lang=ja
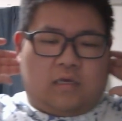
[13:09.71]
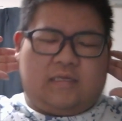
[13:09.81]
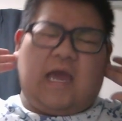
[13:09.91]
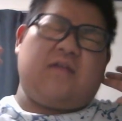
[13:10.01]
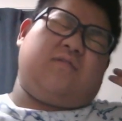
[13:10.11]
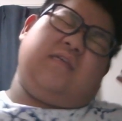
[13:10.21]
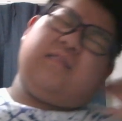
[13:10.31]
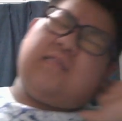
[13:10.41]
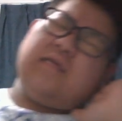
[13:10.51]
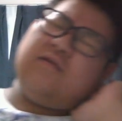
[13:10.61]
やる気っ
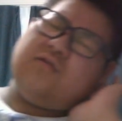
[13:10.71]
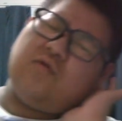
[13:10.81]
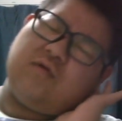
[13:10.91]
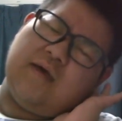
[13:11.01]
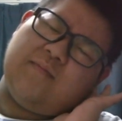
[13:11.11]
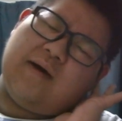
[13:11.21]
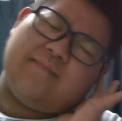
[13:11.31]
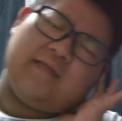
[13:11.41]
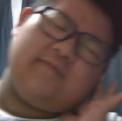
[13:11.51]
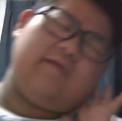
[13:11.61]
ていう表現もあ
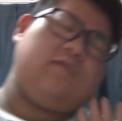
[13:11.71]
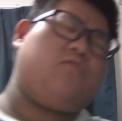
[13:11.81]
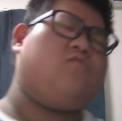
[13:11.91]
んまりは良